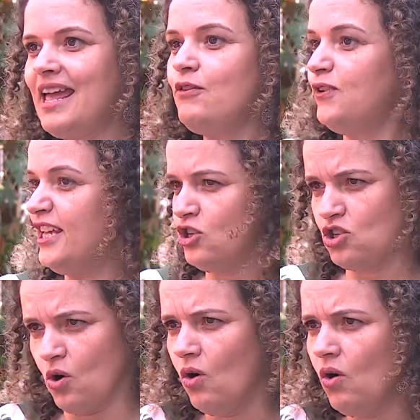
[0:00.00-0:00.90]

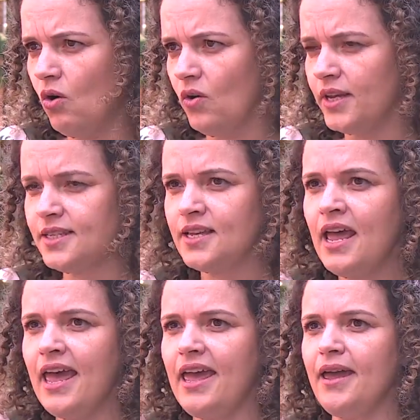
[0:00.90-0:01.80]
Reflexões,
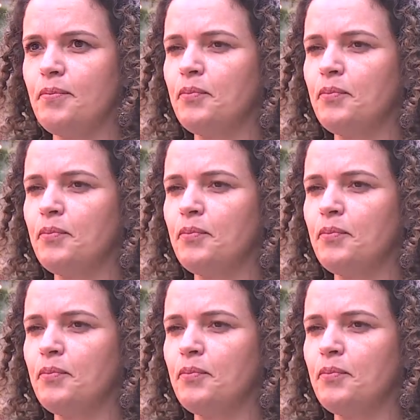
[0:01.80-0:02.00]
é,